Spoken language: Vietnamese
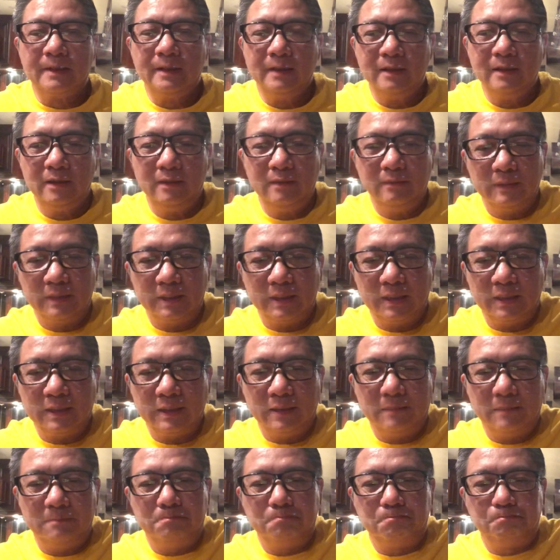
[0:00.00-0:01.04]
khi
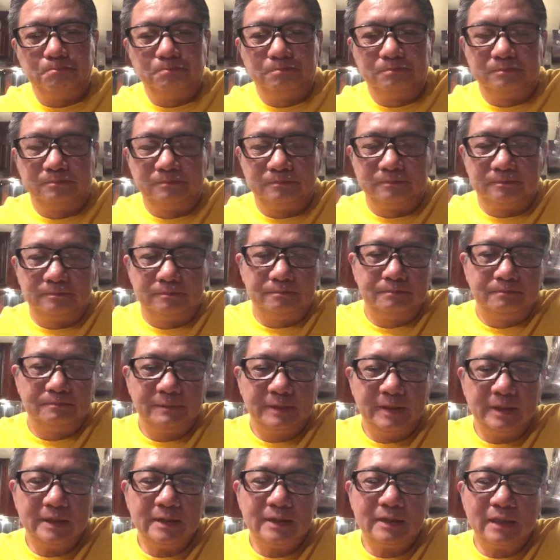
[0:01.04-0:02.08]
mà
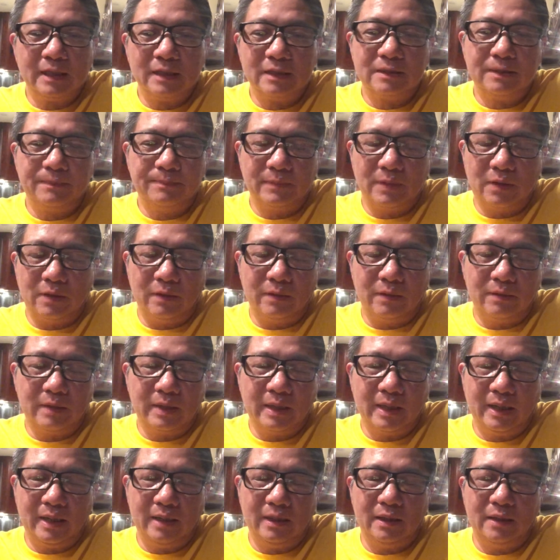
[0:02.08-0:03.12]
chiến tranh sắp nổ
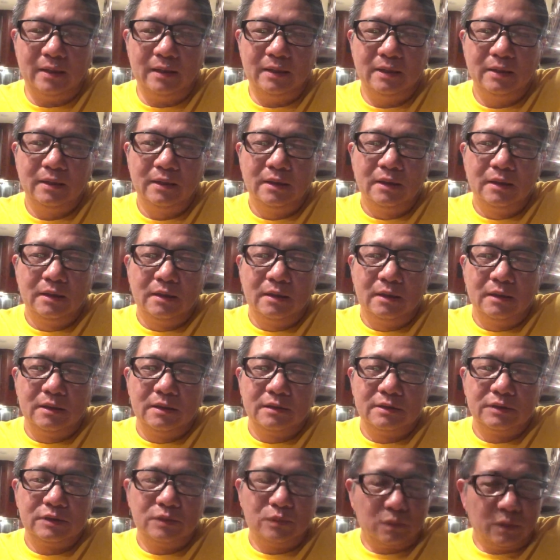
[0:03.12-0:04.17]
ra đó
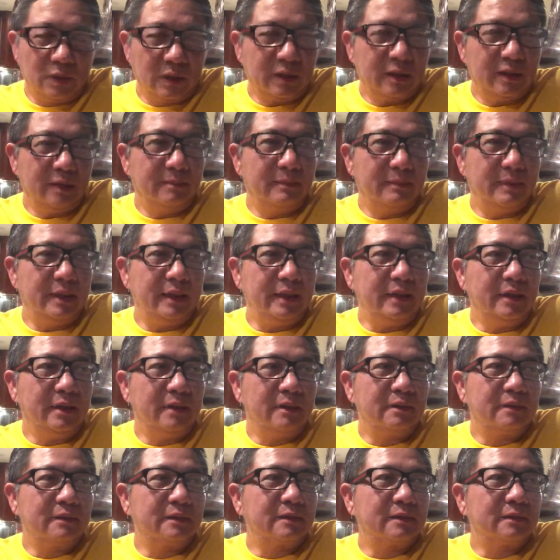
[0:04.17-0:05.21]
trung quốc với mỹ á.
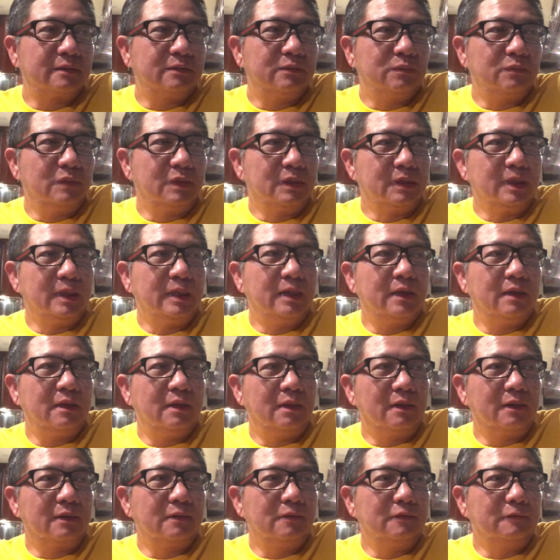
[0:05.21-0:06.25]
Trung Quốc với Đài
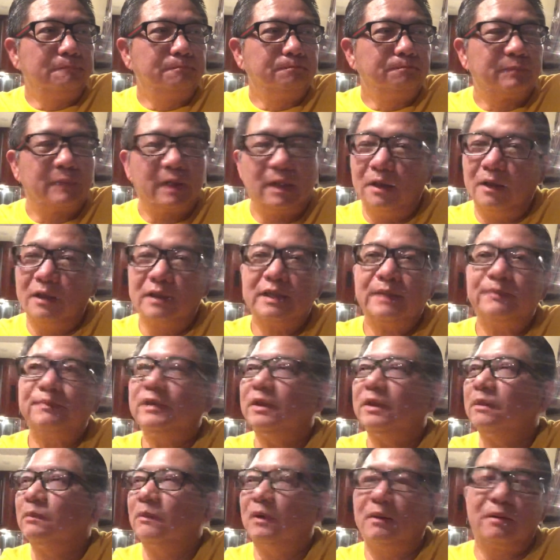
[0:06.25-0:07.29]
Loan luôn Đài Loan sắp
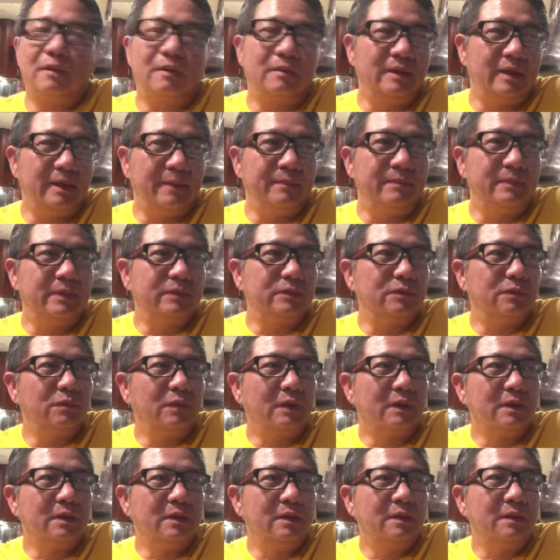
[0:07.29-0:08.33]
tuyên bố độc lập là Trung
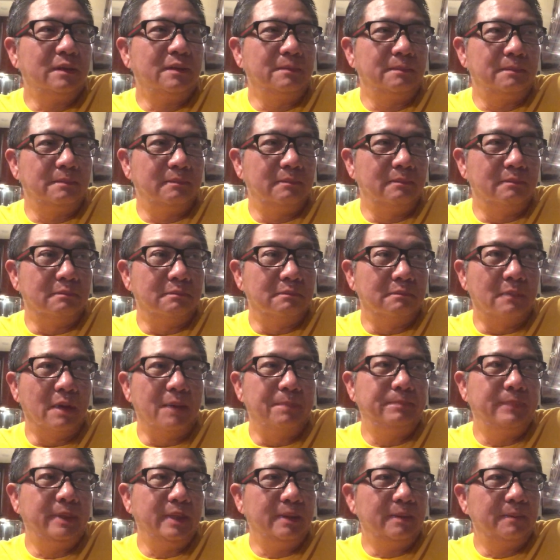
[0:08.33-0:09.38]
Quốc nó bập
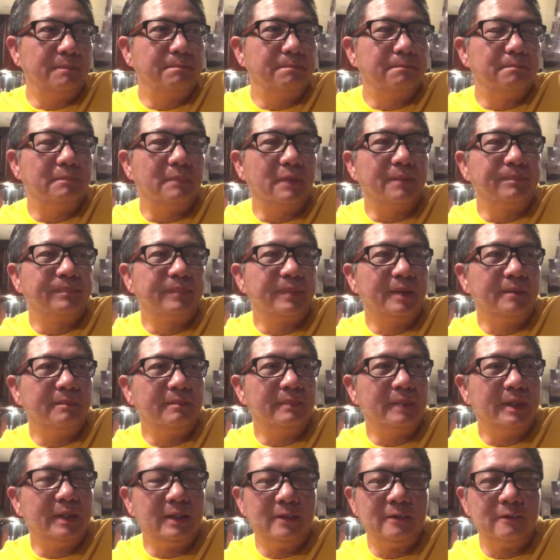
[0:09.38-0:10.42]
á bập thì
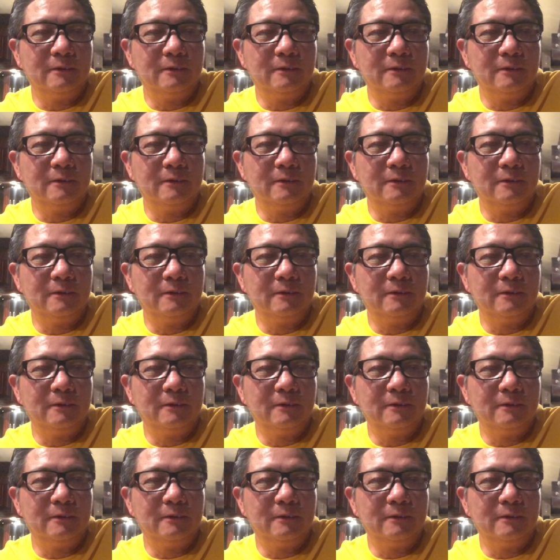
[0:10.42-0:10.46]
Mỹ